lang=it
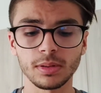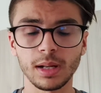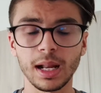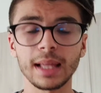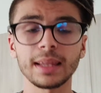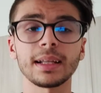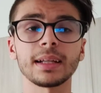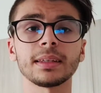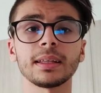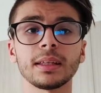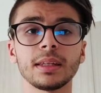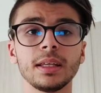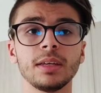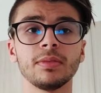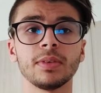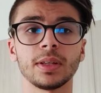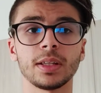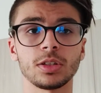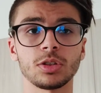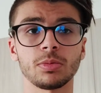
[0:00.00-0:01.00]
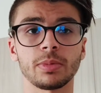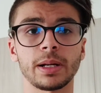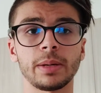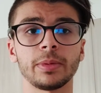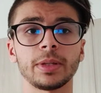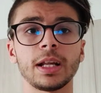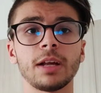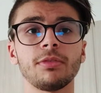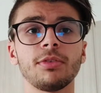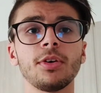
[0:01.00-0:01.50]
La trattativa, adesso parliamo
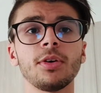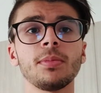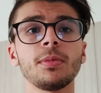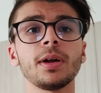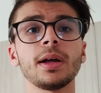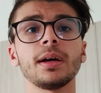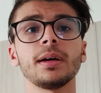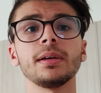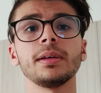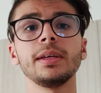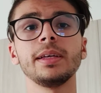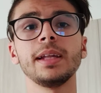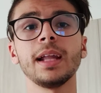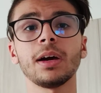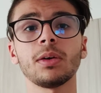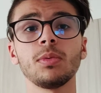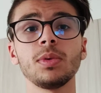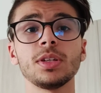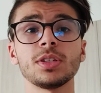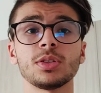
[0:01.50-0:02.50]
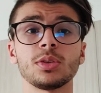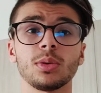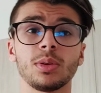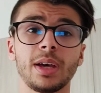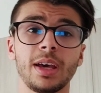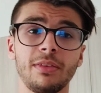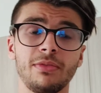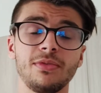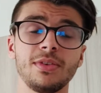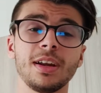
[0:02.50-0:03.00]
della formula, l'acquisto
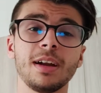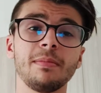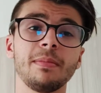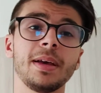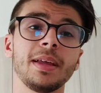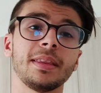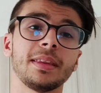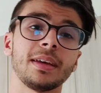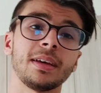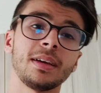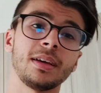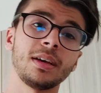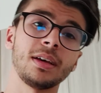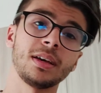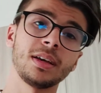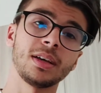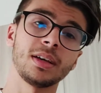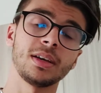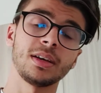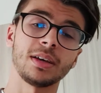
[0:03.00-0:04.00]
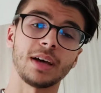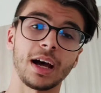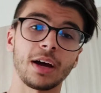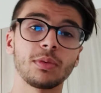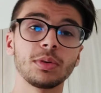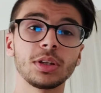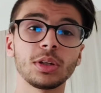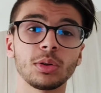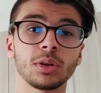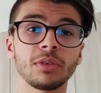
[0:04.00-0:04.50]
è finalmente
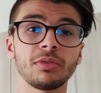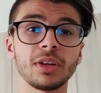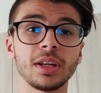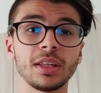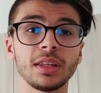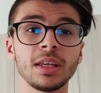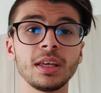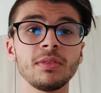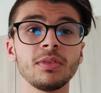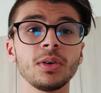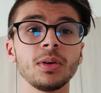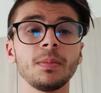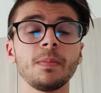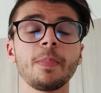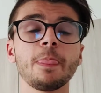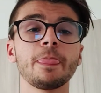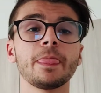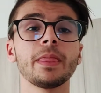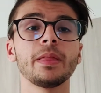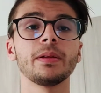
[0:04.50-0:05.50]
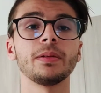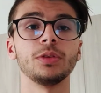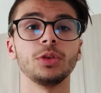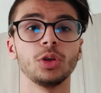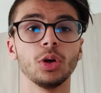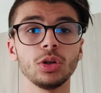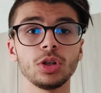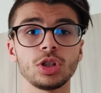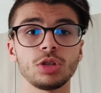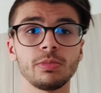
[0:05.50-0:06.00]
acquisto definitivo,
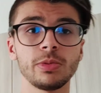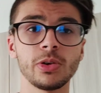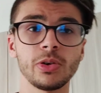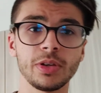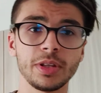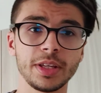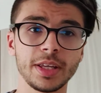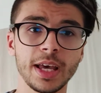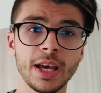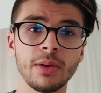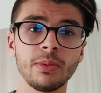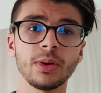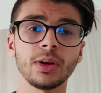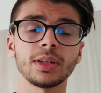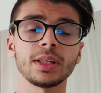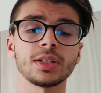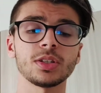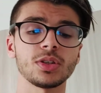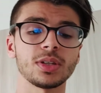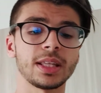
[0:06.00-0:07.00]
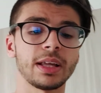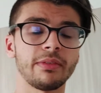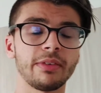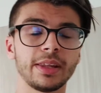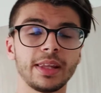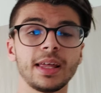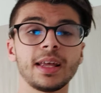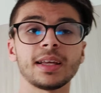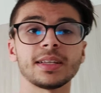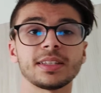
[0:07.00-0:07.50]
12 milioni di euro, adesso è da
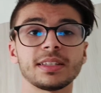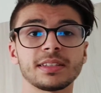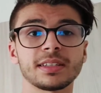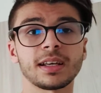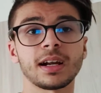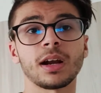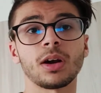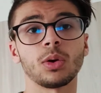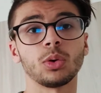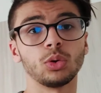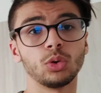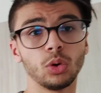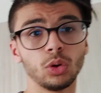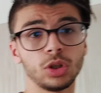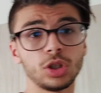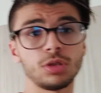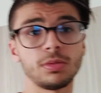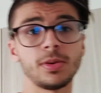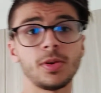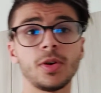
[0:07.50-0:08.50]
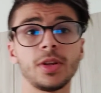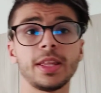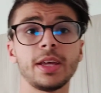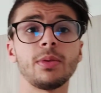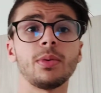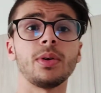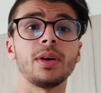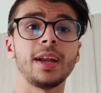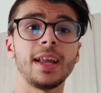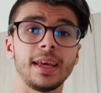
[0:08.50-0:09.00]
vedere se saranno 12 milioni di
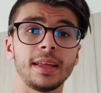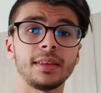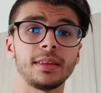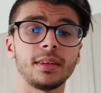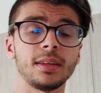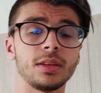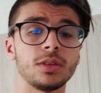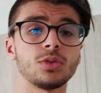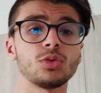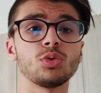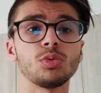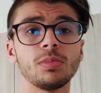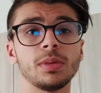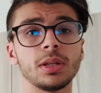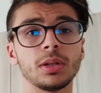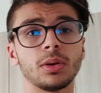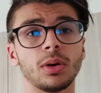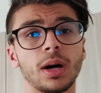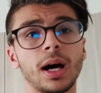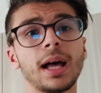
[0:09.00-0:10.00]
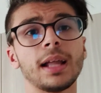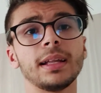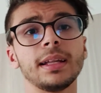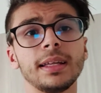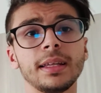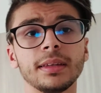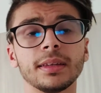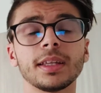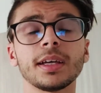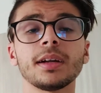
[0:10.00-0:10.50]
euro netti subito
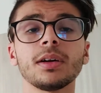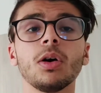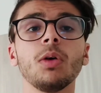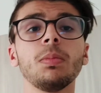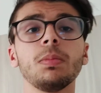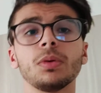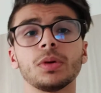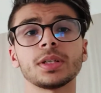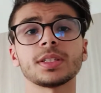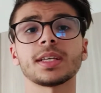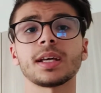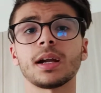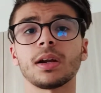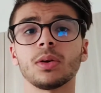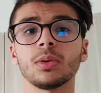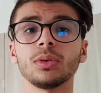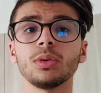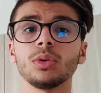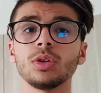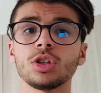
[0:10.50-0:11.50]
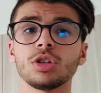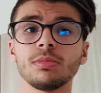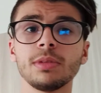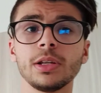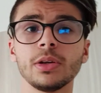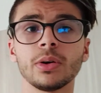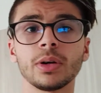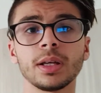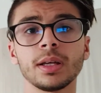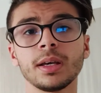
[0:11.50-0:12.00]
all'Inter oppure saranno 12
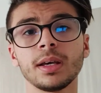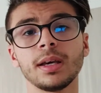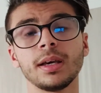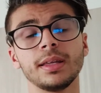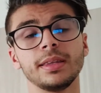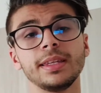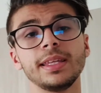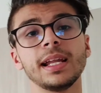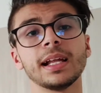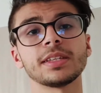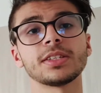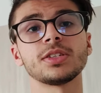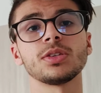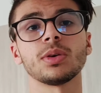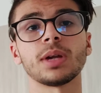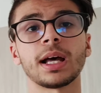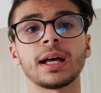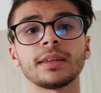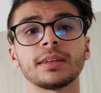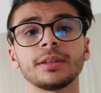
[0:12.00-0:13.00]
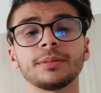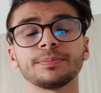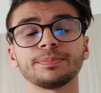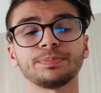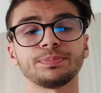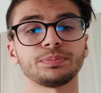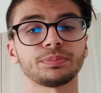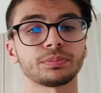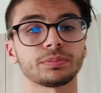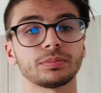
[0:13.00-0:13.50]
milioni dilazionati
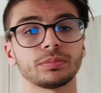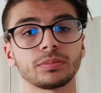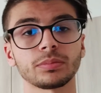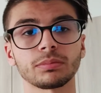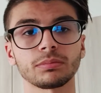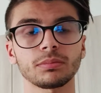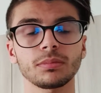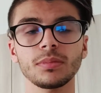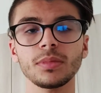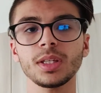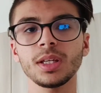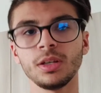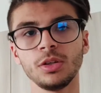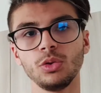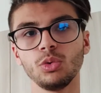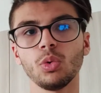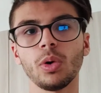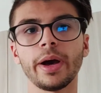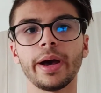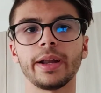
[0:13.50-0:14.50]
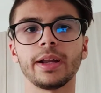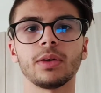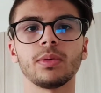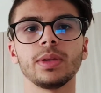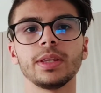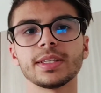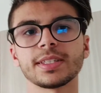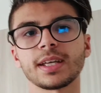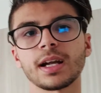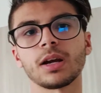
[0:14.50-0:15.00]
in due anni,
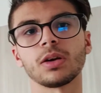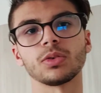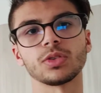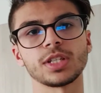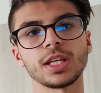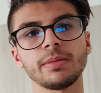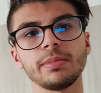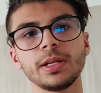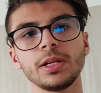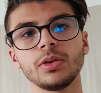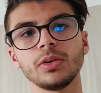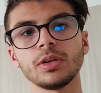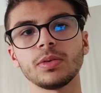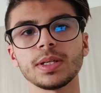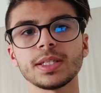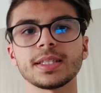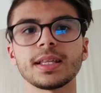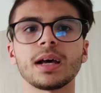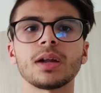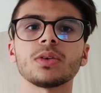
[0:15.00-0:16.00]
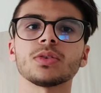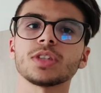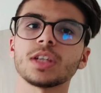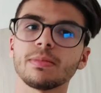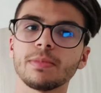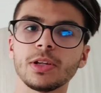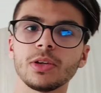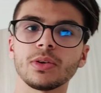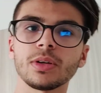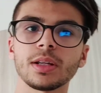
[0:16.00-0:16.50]
quindi saranno 6 milioni quest'anno, 6
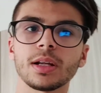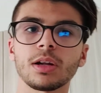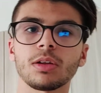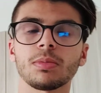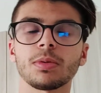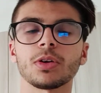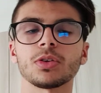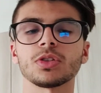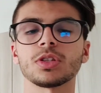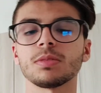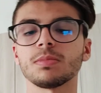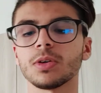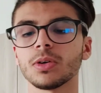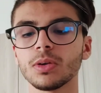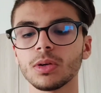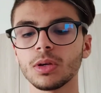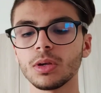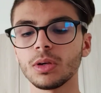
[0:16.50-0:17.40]
milioni l'anno prossimo.